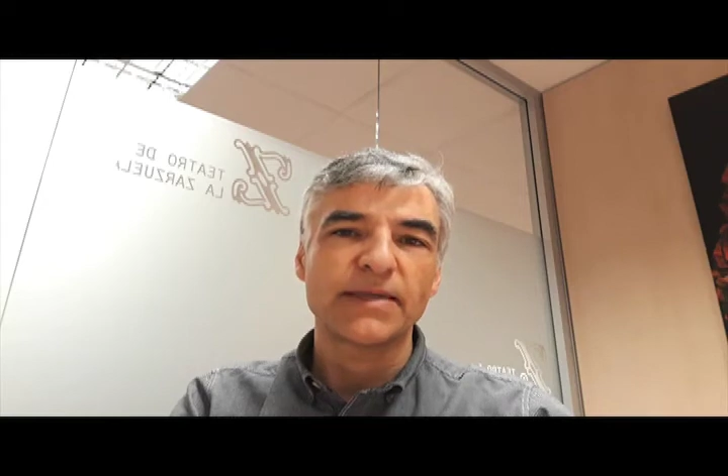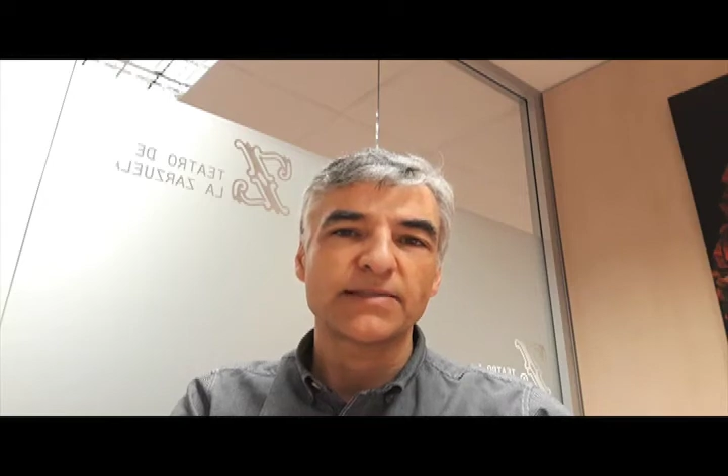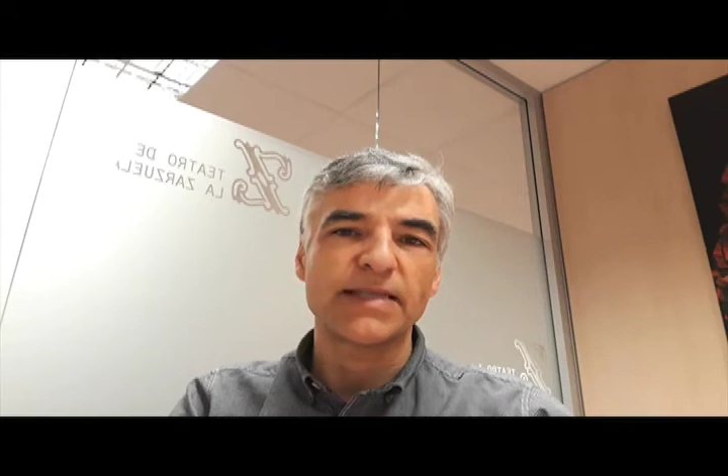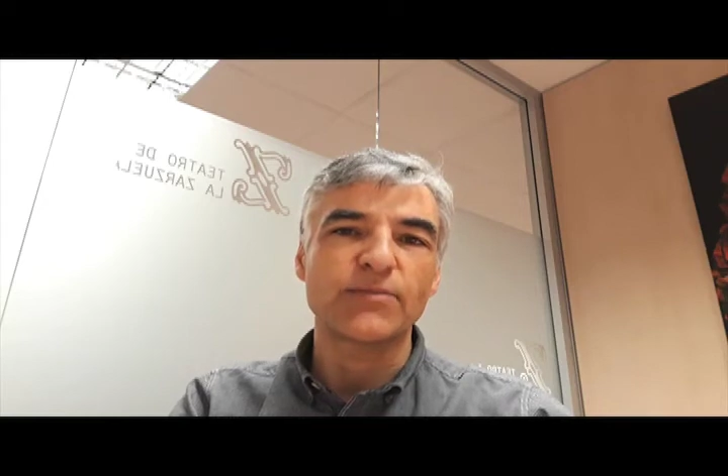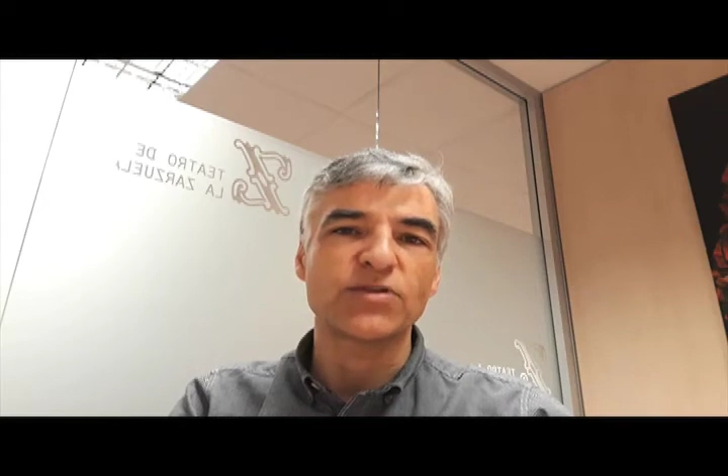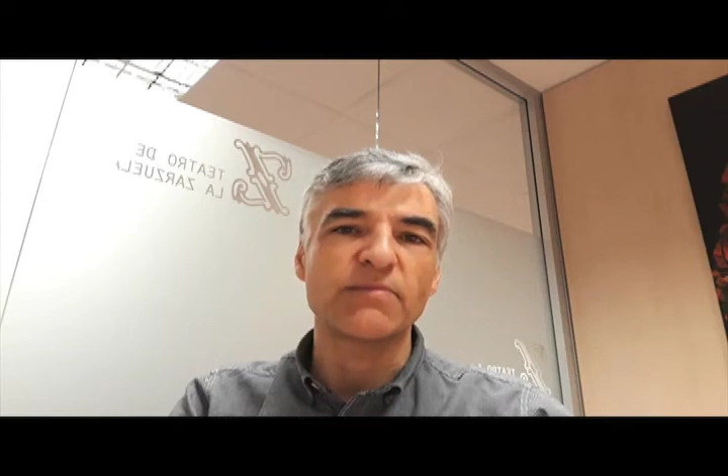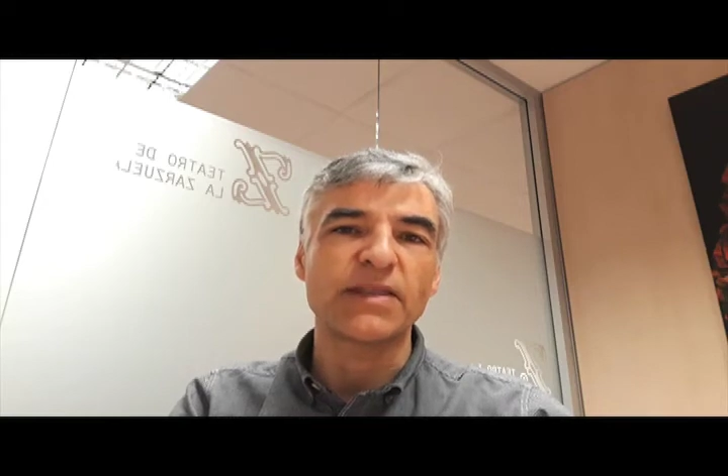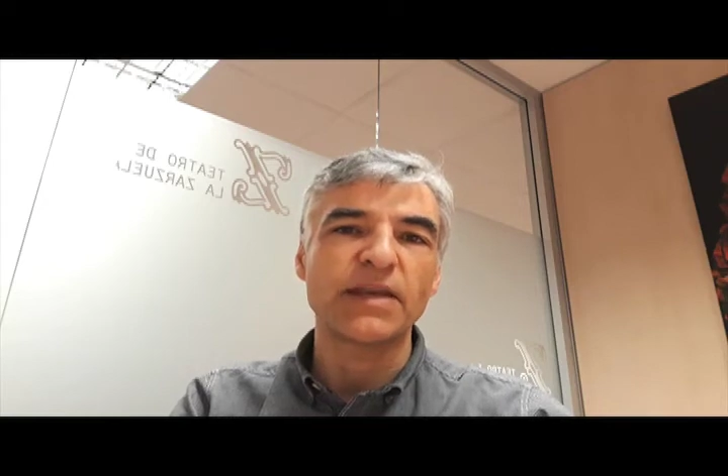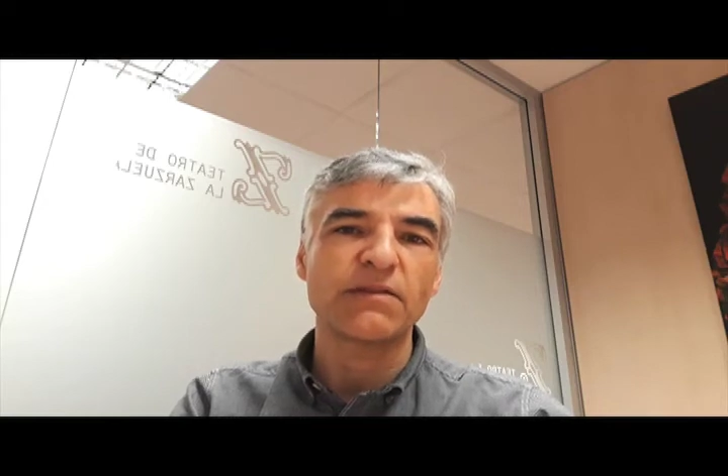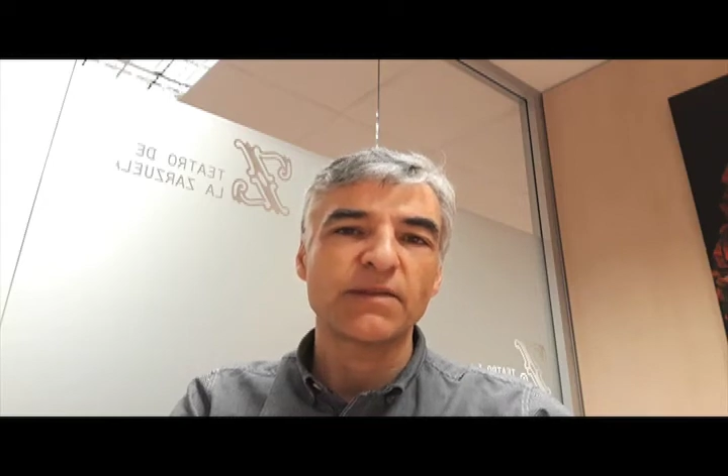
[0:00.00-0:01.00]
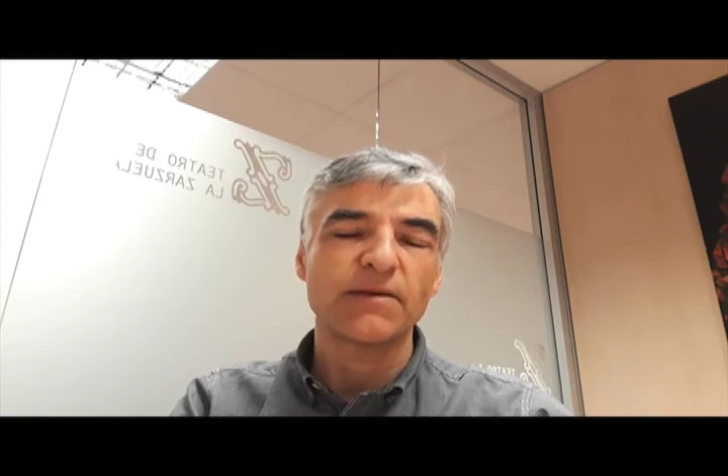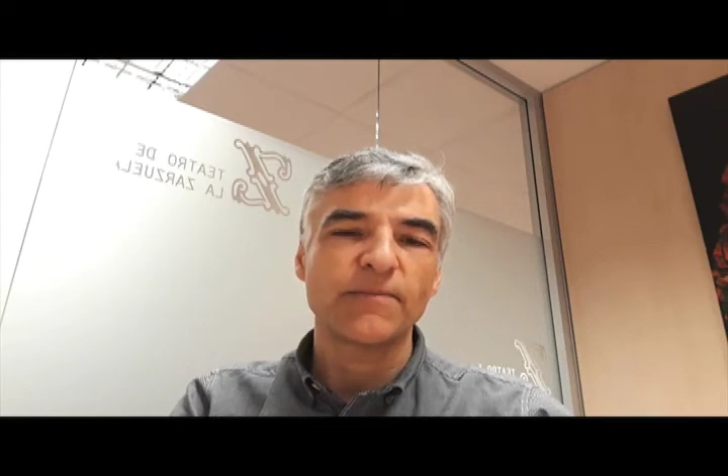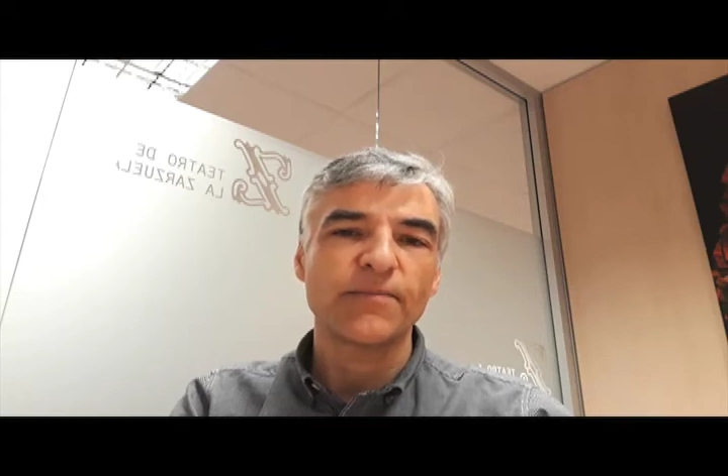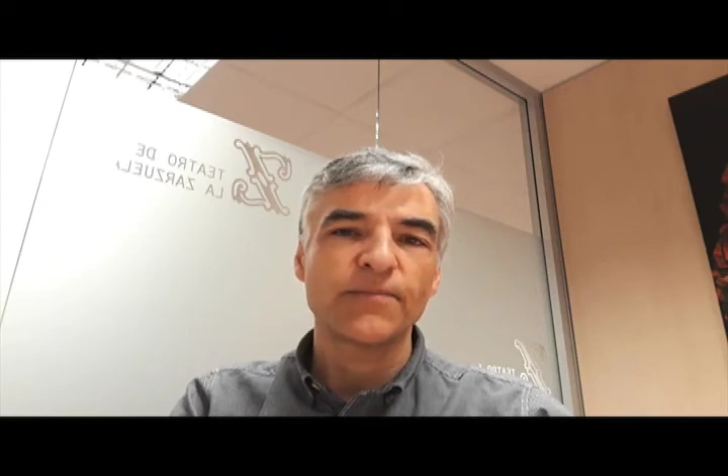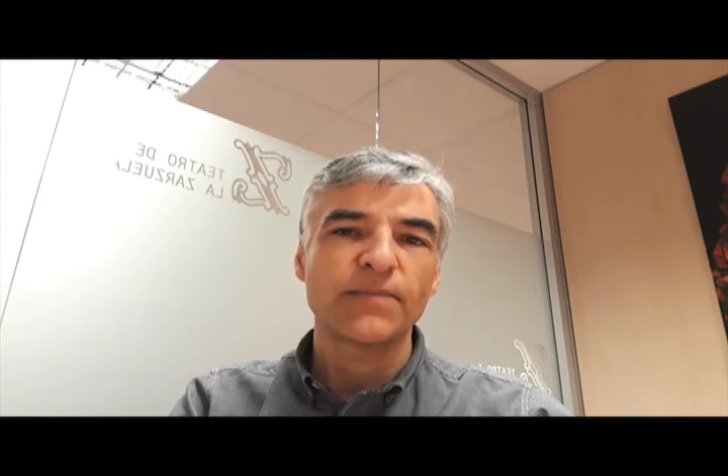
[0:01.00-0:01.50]
Estamos en Madrid,
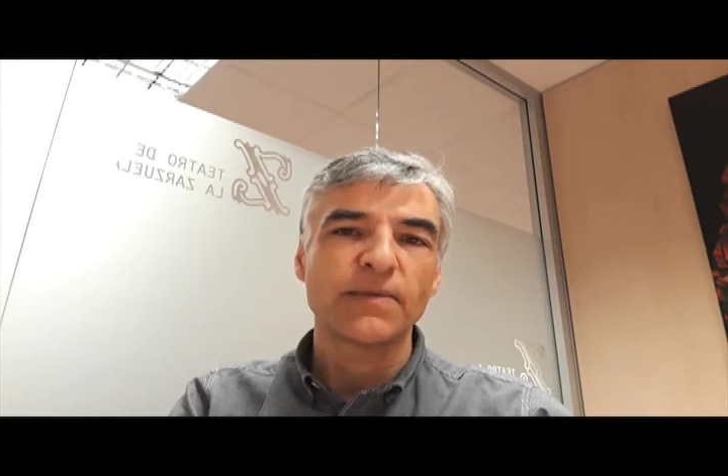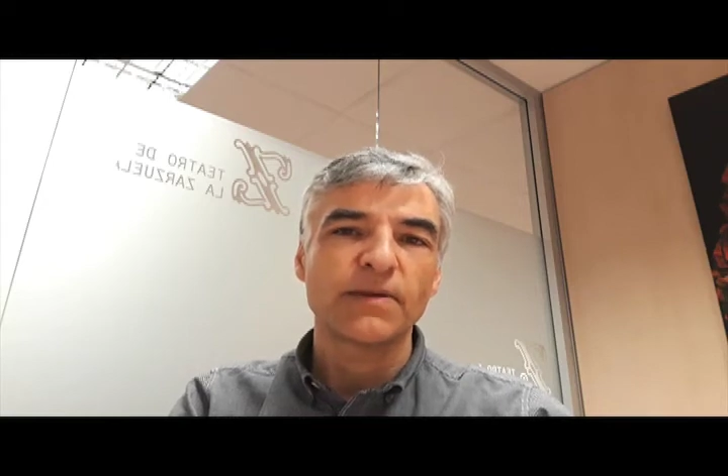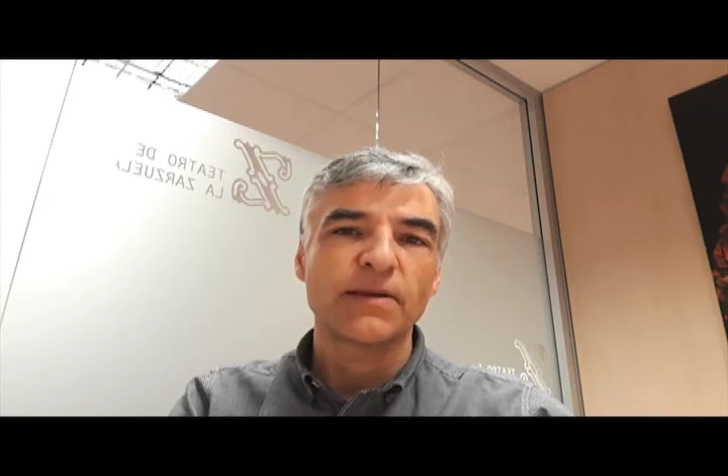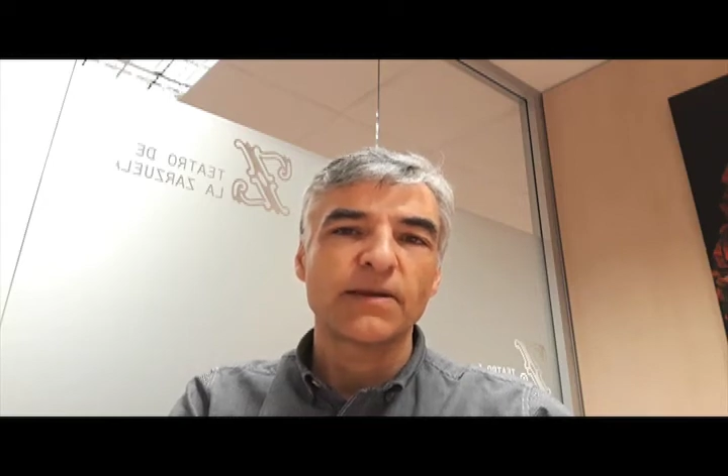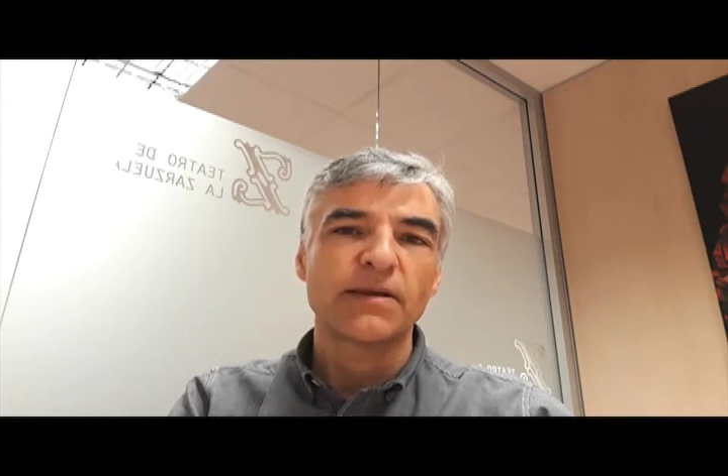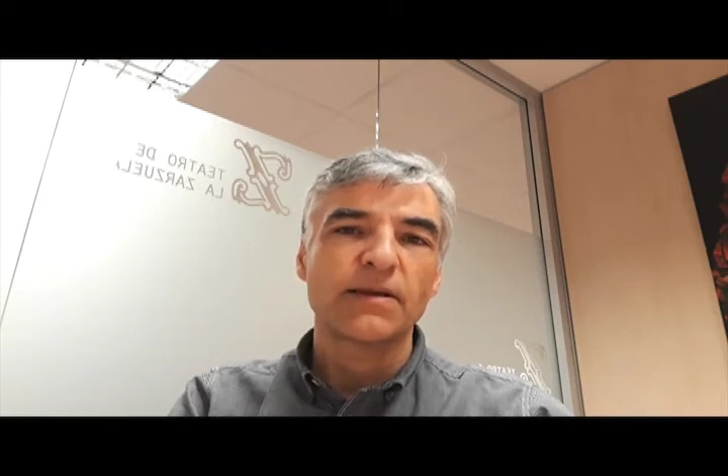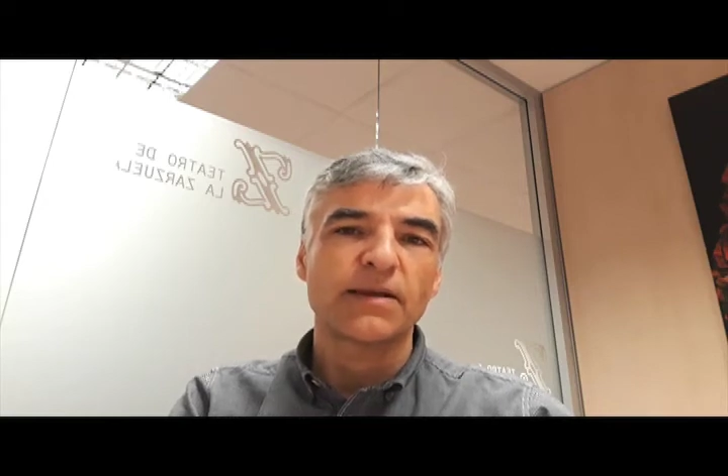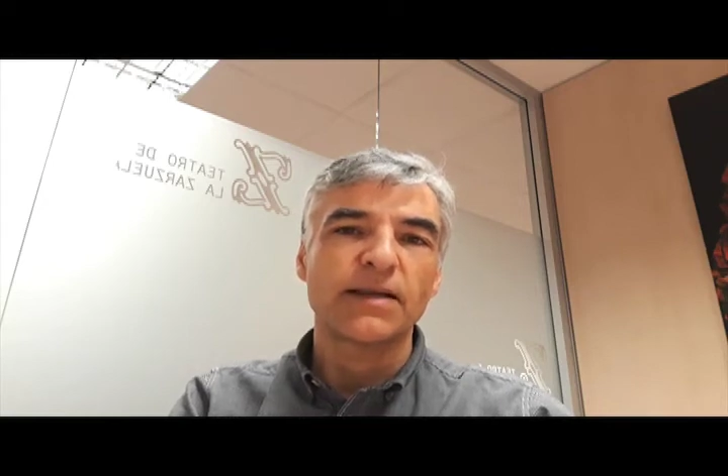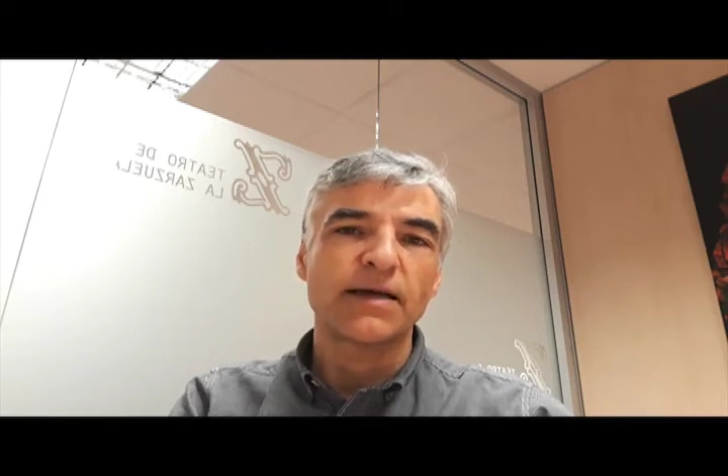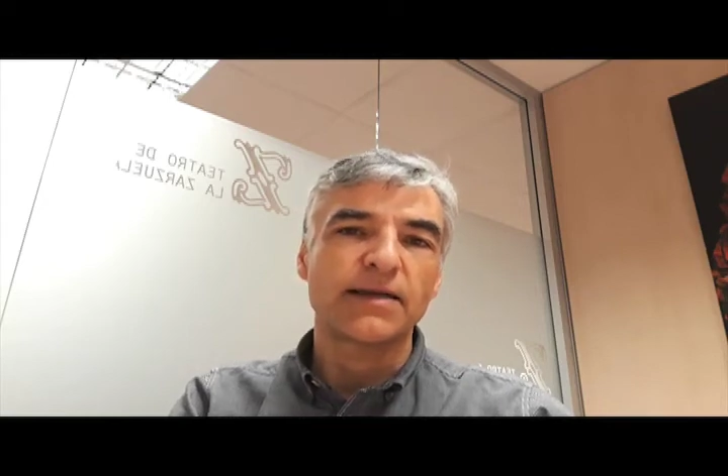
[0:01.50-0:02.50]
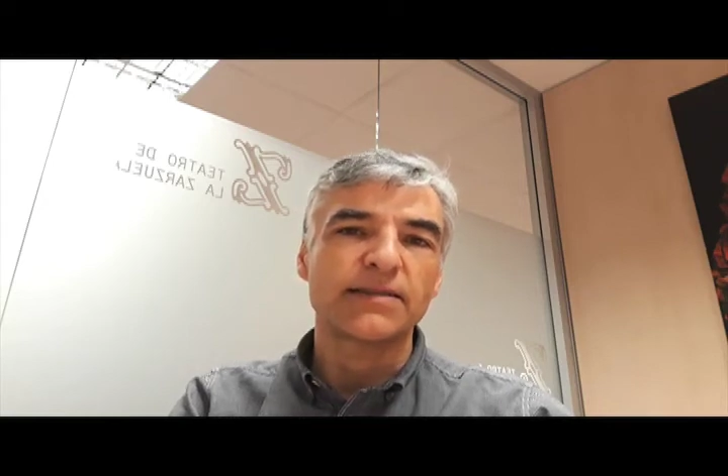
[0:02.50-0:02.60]
la